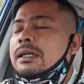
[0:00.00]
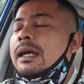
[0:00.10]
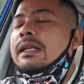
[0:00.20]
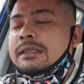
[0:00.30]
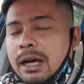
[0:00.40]

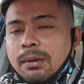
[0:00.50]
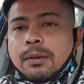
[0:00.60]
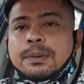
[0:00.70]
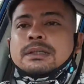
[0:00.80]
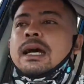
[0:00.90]
insya Allah
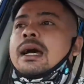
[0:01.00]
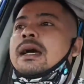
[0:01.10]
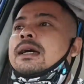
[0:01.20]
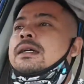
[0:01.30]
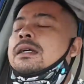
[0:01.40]
bisa
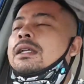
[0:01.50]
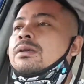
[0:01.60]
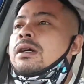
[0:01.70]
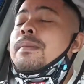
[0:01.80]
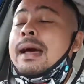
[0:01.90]
gitu
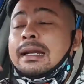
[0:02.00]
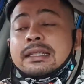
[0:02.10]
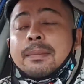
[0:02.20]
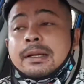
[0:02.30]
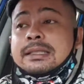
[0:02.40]
kemarin
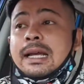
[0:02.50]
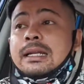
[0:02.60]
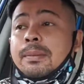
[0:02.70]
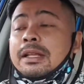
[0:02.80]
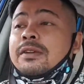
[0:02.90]
sampai saya
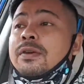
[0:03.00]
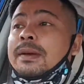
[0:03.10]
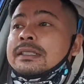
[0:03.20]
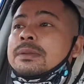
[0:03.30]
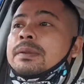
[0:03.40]
dapat
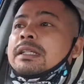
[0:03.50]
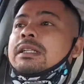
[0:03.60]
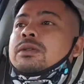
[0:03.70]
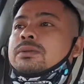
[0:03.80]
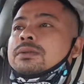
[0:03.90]
informasi seperti itu